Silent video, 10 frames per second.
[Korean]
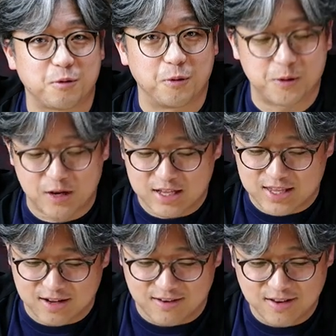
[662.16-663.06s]
도는 것
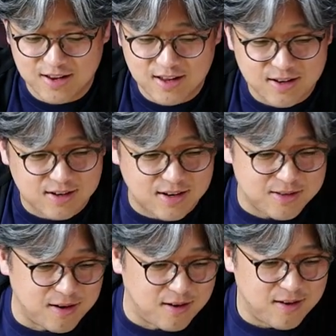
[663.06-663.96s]
같아요.
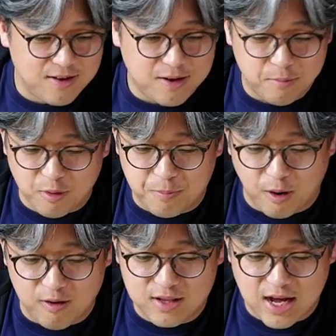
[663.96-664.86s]
그래서 뭐
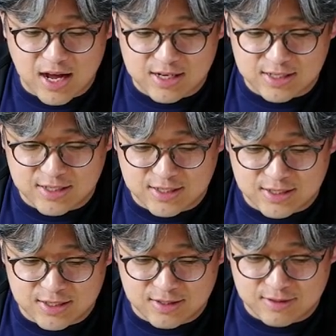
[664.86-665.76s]

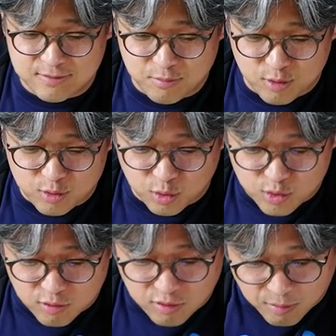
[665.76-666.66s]
별다른 뭐
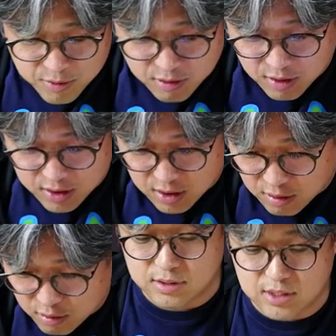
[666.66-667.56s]
조정은 없는 것
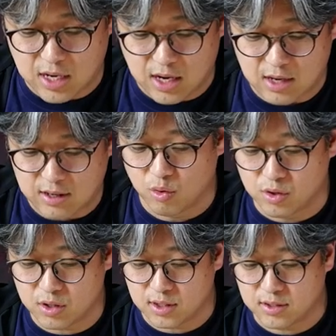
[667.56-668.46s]
같아요. 자,
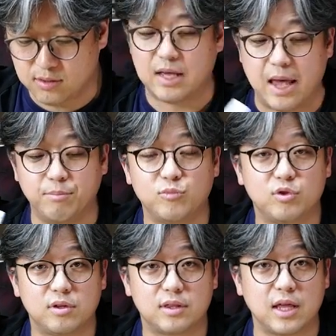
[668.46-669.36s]
오늘은 엠
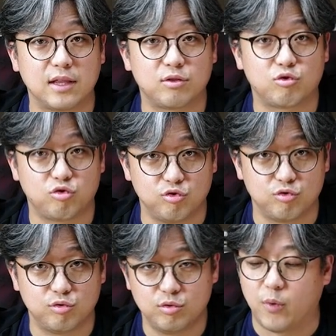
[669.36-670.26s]
닷
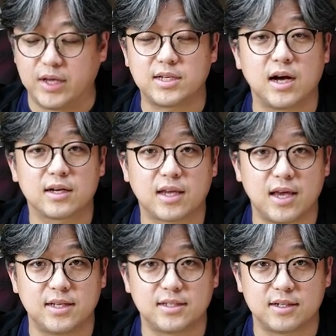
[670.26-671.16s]
투 외장
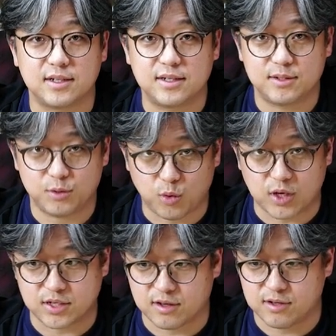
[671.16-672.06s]
케이스를
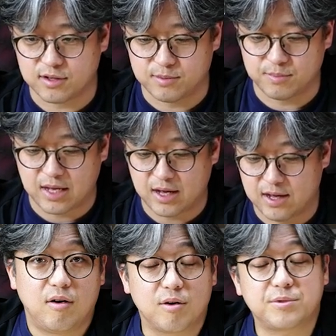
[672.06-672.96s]
소개시켜 드렸습니다.
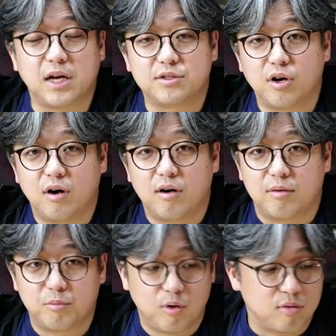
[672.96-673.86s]
어렵지 않죠?
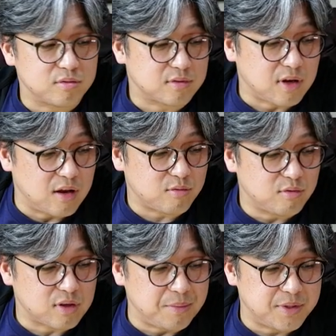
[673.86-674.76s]
뭐 가격도
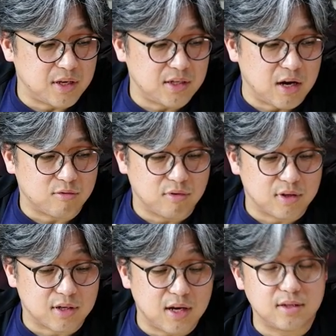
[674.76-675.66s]
그렇게 비싸지 않고,
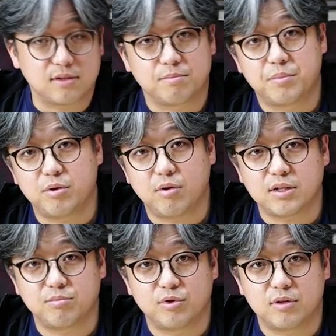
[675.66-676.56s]
그러니까
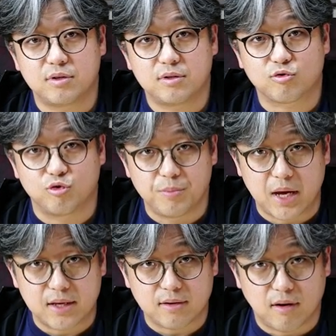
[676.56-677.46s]
필요하신 분들은
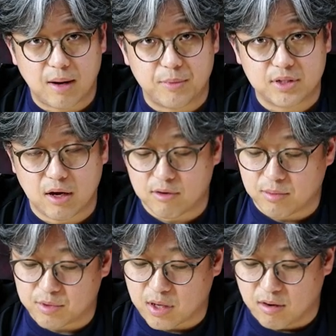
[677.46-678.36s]
구매해서 한번 사용해
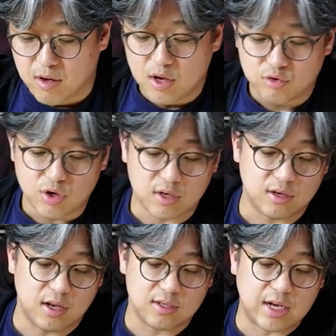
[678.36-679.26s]
보세요.
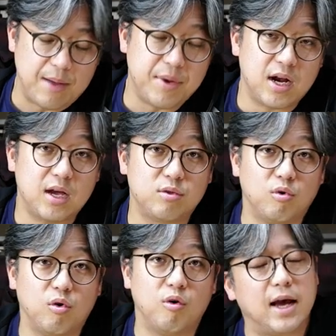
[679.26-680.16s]
최근에는
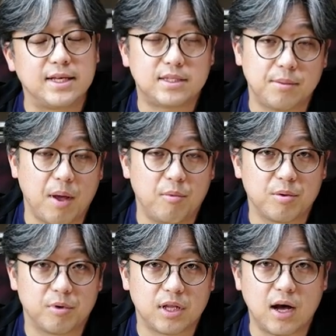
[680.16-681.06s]
카메라에도 에스디
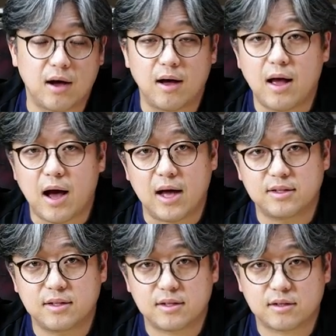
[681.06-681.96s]
메모리보다
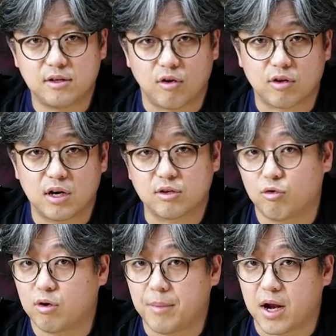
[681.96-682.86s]
하드디스크를 연결하는
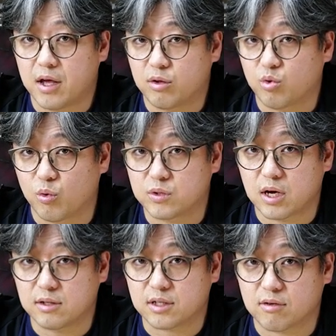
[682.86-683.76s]
경우가 많아요.
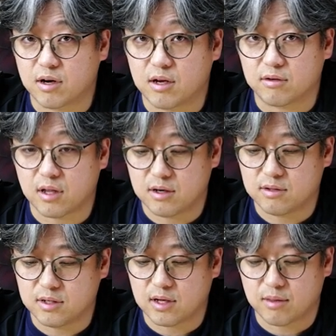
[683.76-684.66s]
동영상을 찍거나 이럴
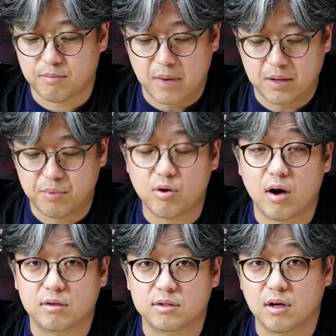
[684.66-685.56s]
때는 이게 많이
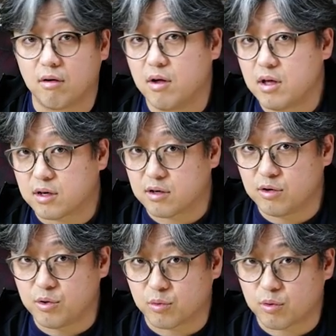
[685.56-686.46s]
필요하거든요.
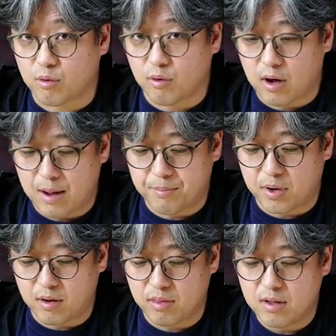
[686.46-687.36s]
그런 용도로
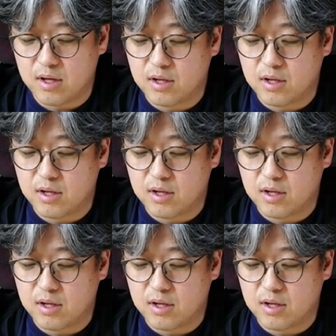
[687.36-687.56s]
한번